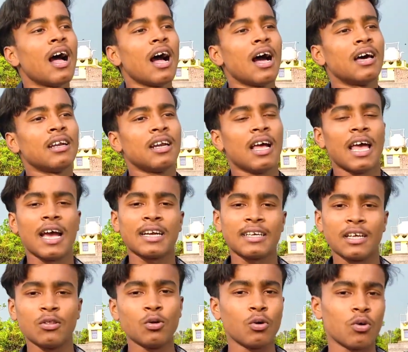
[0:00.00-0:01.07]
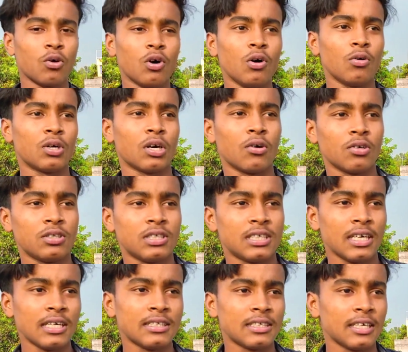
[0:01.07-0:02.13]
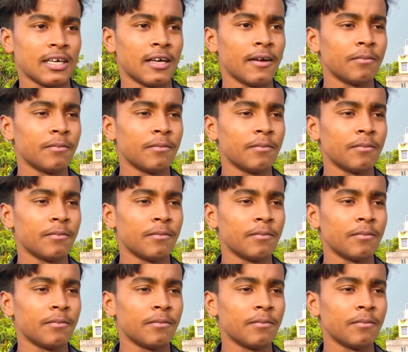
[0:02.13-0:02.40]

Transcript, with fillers: আর একটাই দুঃখ ওটা হচ্ছে যে